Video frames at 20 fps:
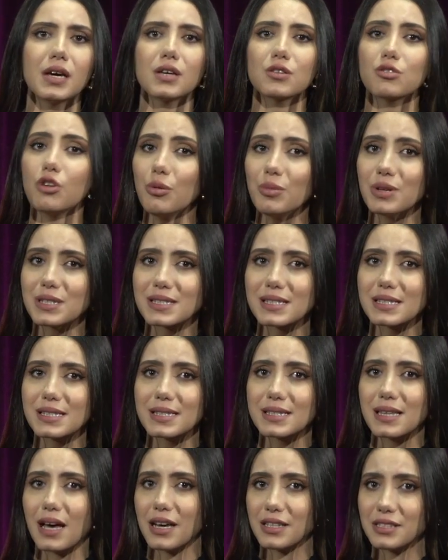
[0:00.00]
Thomas
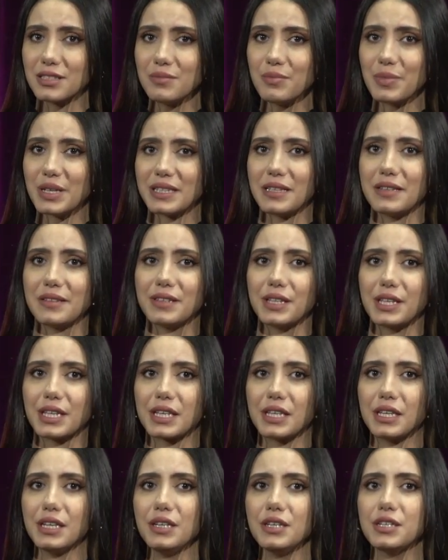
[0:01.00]
İsa'nın
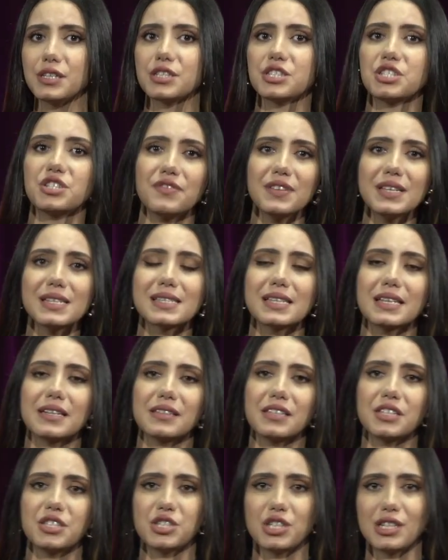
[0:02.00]
bedenindeki çivi
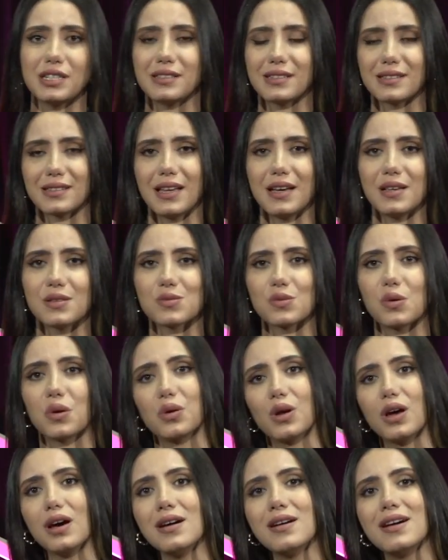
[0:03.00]
izlerini inceledikten
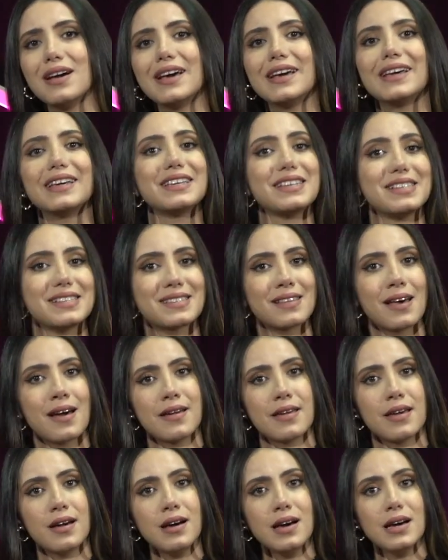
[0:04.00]
sonra
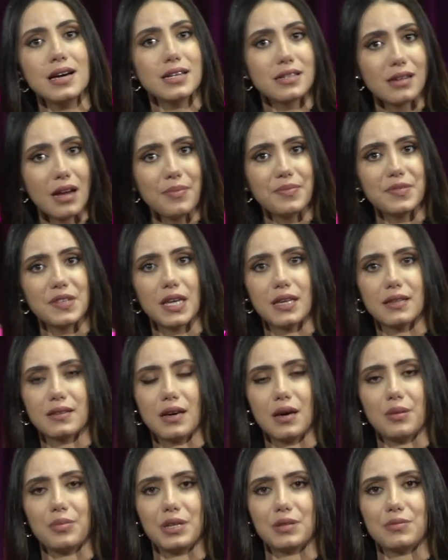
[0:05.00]
İsa'ya Rab diye
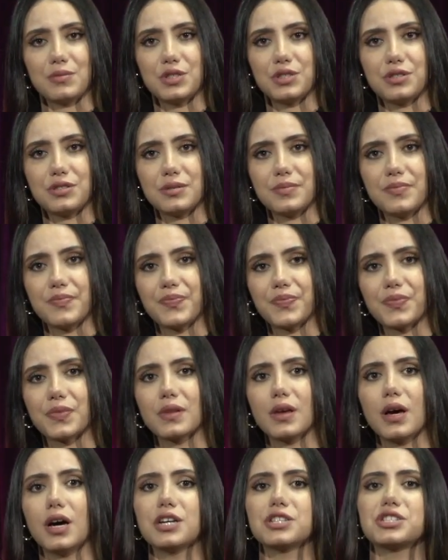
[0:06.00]
hitap etmişti.
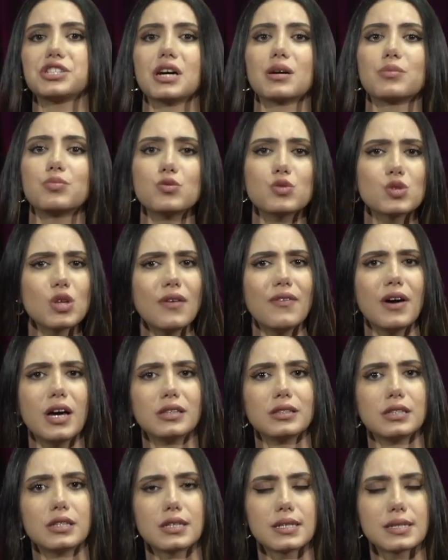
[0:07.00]
Ancak bu
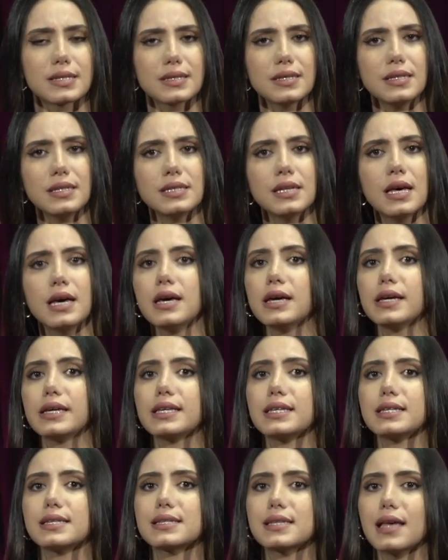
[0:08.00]
zavallı hırsız
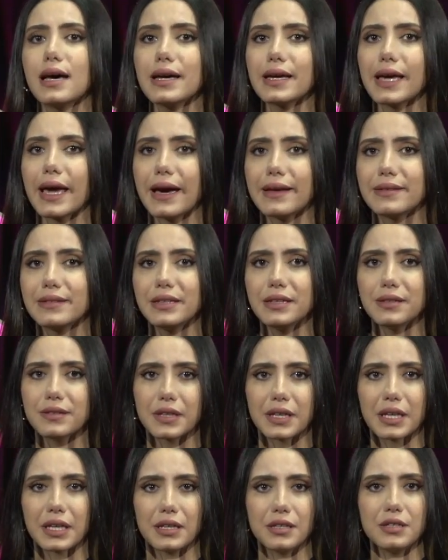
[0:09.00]
İsa kendi
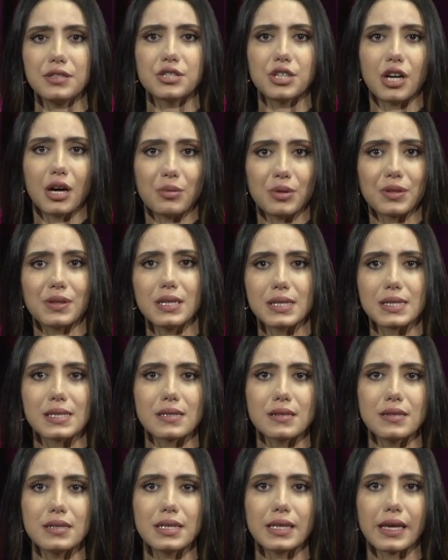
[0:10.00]
yanındaki çarmıhta
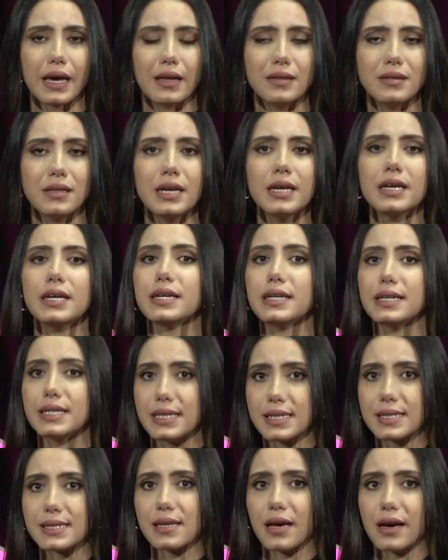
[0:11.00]
asılıyken
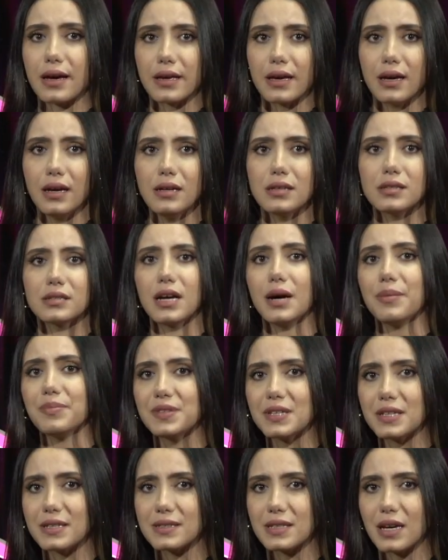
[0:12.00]
İsa'ya Rab
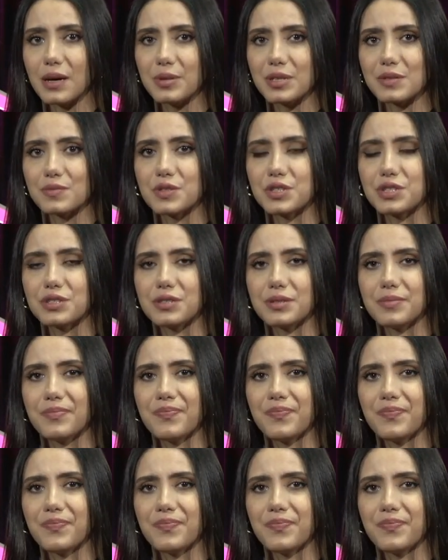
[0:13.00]
diye hitap etmişti.